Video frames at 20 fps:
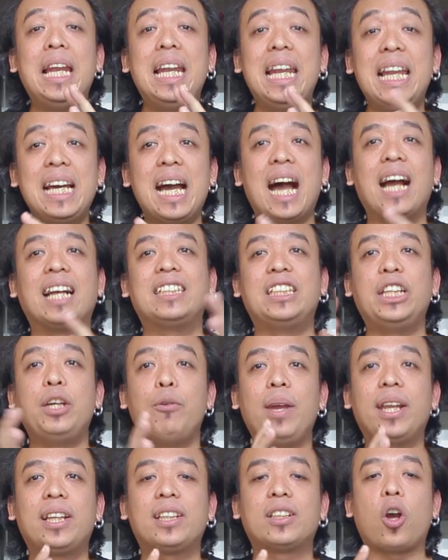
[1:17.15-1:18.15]
เรื่องชี
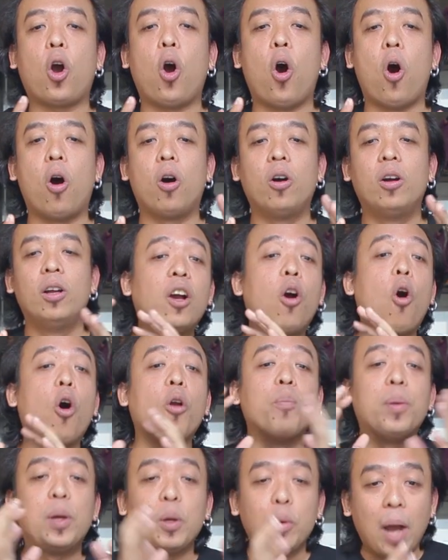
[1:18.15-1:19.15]
วิตของค
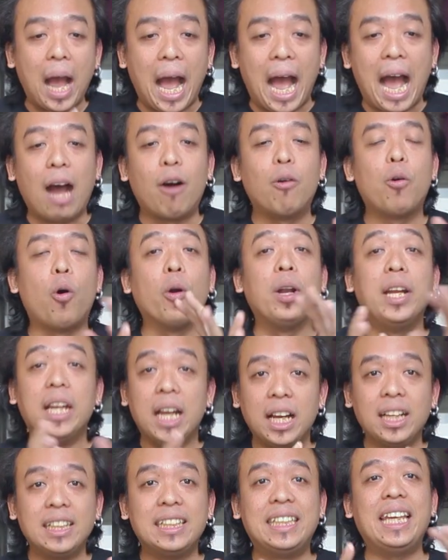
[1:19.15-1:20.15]
นผิวขาวคนห
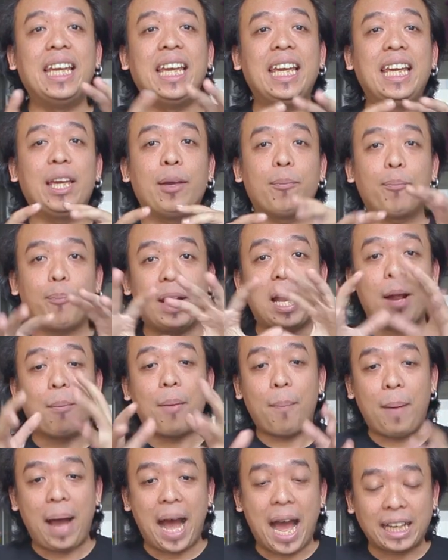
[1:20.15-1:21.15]
นึ่งที่เป็นอั
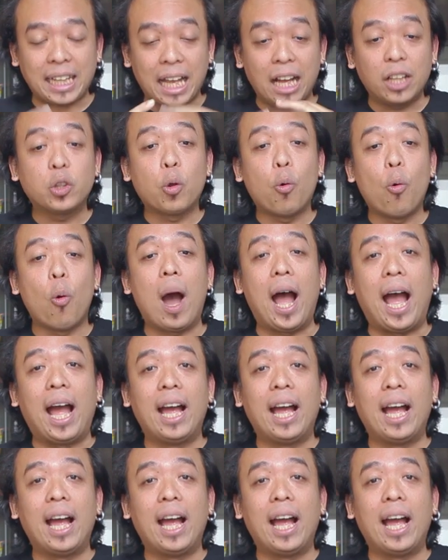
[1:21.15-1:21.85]
มพาตทั้งตัว